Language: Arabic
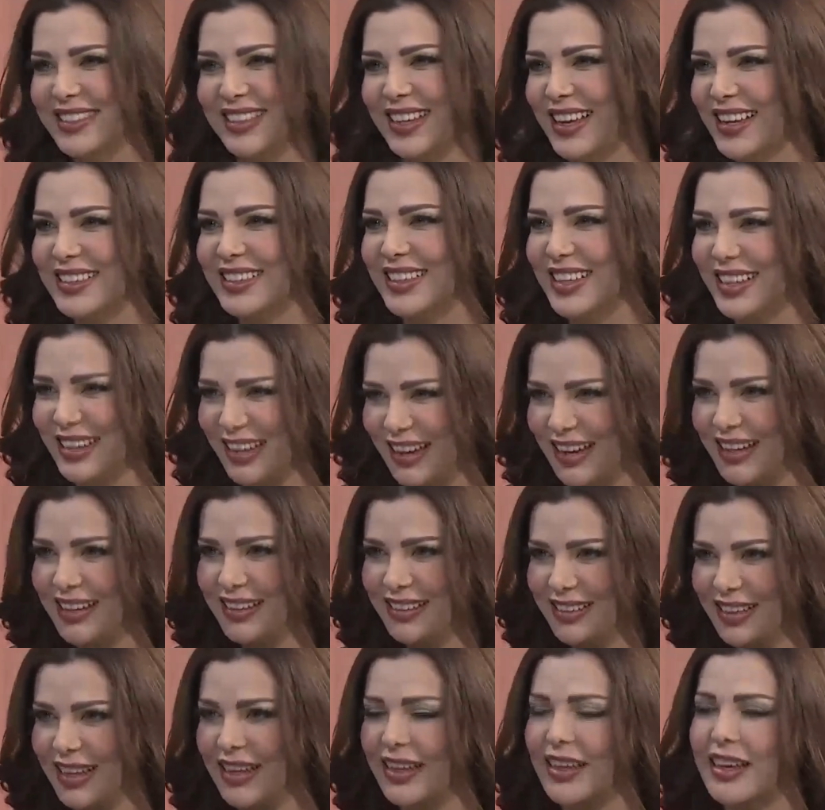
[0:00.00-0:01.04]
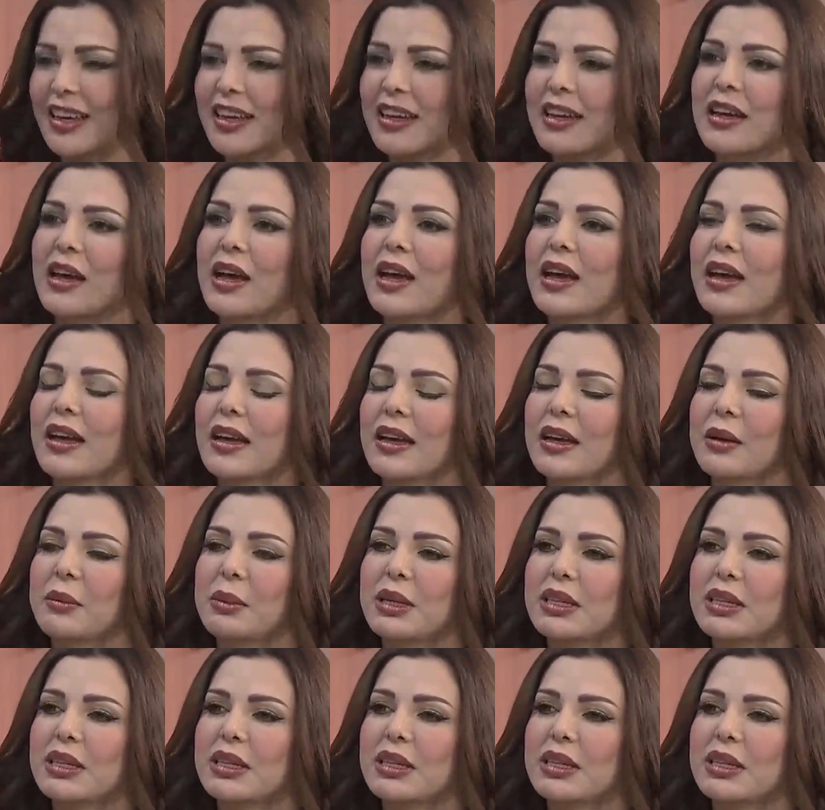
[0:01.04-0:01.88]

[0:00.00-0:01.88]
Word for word: اصلا هاي الطريقه آه، من